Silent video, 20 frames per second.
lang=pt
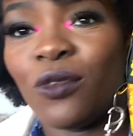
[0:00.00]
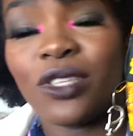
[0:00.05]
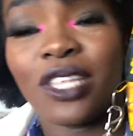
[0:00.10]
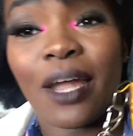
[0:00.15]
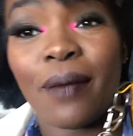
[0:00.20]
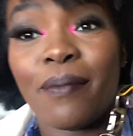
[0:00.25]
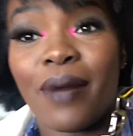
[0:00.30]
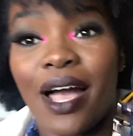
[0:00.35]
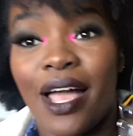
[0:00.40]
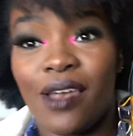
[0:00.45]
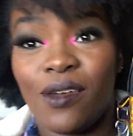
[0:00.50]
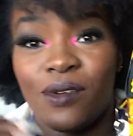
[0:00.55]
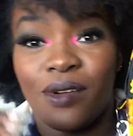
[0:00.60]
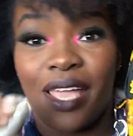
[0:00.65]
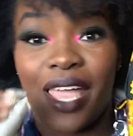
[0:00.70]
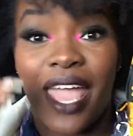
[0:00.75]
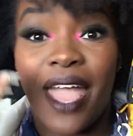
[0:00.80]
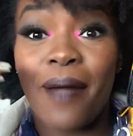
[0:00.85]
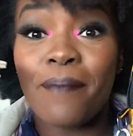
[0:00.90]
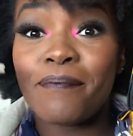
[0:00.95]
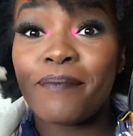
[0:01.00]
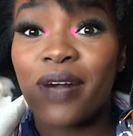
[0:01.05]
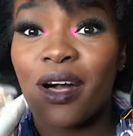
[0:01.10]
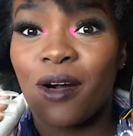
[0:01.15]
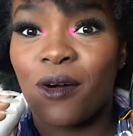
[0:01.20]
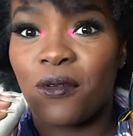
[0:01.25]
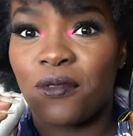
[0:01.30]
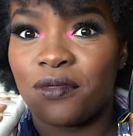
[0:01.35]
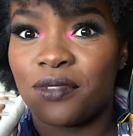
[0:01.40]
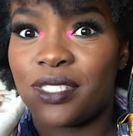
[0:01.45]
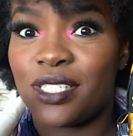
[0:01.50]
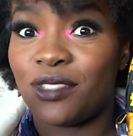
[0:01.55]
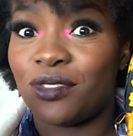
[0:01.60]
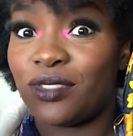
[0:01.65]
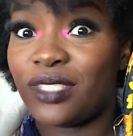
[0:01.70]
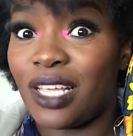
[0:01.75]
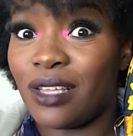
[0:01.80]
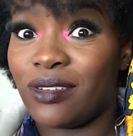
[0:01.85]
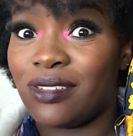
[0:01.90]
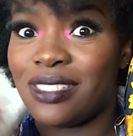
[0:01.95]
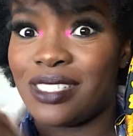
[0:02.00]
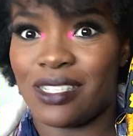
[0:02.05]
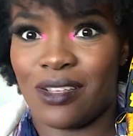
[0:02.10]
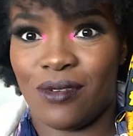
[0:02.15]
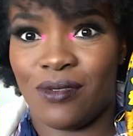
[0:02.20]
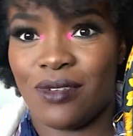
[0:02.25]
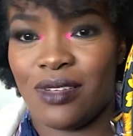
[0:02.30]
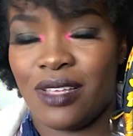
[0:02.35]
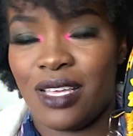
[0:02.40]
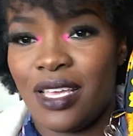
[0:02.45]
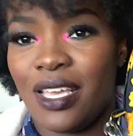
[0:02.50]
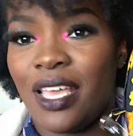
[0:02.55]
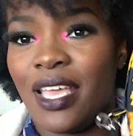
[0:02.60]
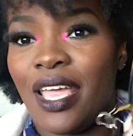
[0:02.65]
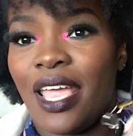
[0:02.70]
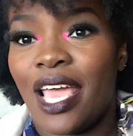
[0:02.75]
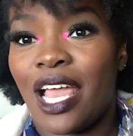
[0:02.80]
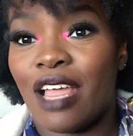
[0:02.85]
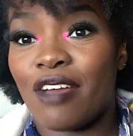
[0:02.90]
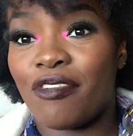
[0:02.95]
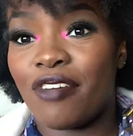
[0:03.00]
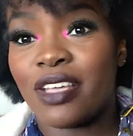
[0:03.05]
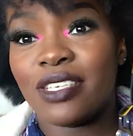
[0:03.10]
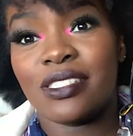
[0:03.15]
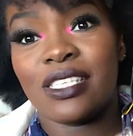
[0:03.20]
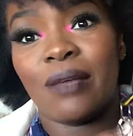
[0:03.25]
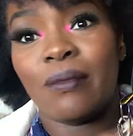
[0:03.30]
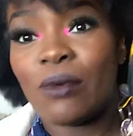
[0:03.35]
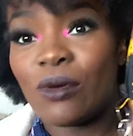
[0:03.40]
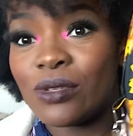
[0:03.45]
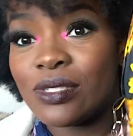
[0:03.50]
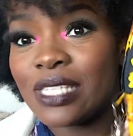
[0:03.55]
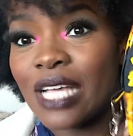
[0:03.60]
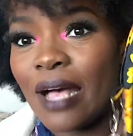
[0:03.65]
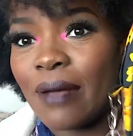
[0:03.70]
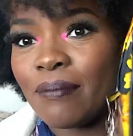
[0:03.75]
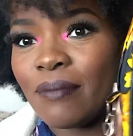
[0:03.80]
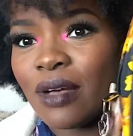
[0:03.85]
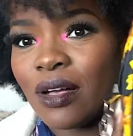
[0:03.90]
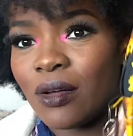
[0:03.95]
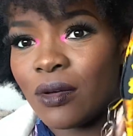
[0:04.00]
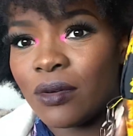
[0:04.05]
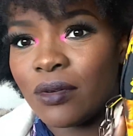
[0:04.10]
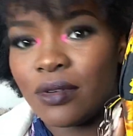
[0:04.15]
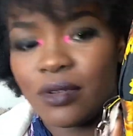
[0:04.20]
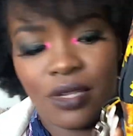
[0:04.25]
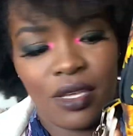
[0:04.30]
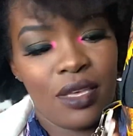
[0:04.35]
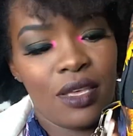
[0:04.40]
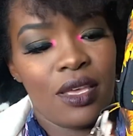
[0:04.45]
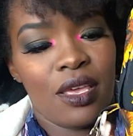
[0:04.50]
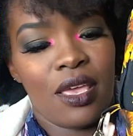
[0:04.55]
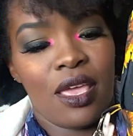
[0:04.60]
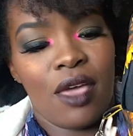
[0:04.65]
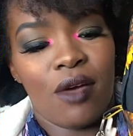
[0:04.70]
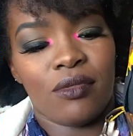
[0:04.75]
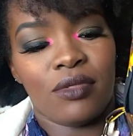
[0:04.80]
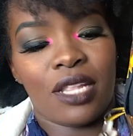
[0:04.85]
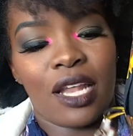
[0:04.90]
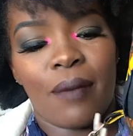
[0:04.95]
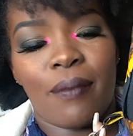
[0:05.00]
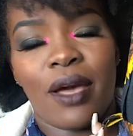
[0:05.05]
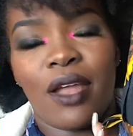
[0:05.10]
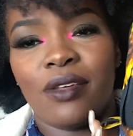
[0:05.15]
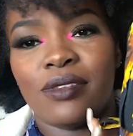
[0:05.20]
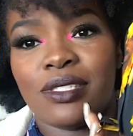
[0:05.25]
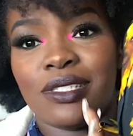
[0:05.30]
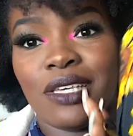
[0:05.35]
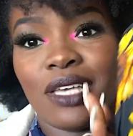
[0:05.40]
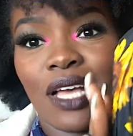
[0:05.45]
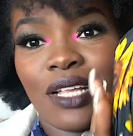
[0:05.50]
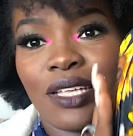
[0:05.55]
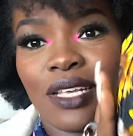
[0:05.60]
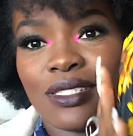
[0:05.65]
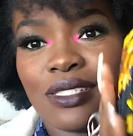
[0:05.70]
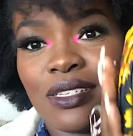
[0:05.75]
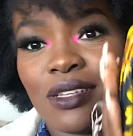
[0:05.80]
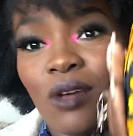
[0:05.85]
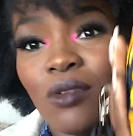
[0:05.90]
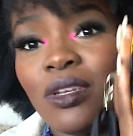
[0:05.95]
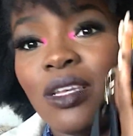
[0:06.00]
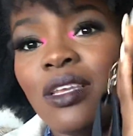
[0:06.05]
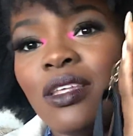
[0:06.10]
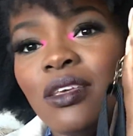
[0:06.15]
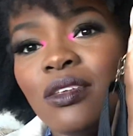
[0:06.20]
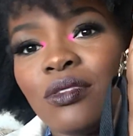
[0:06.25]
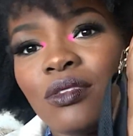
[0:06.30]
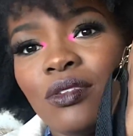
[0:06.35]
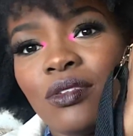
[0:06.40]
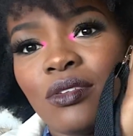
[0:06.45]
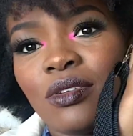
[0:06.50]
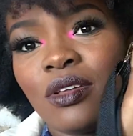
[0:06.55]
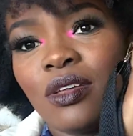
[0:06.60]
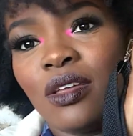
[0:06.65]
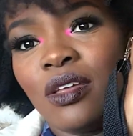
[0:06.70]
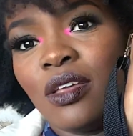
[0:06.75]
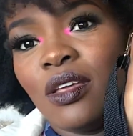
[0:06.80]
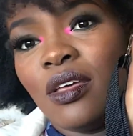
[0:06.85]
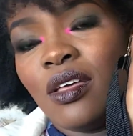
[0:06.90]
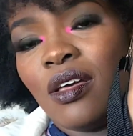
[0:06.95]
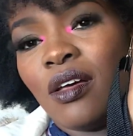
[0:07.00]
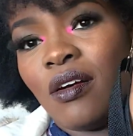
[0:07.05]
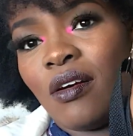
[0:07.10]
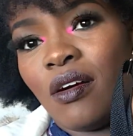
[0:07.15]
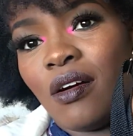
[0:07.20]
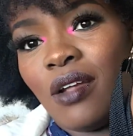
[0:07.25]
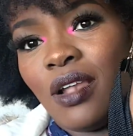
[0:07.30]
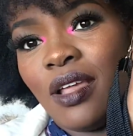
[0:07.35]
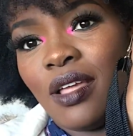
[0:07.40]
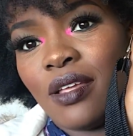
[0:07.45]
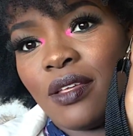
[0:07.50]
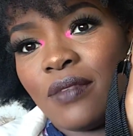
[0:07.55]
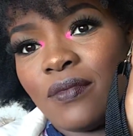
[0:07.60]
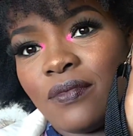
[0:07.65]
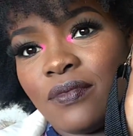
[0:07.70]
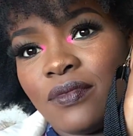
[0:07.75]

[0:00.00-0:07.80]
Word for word: o trabalho é a mão. Vocês não têm noção. Ela faz essa bolsa à mão. É um trabalho assim artesanal lindo. Olha.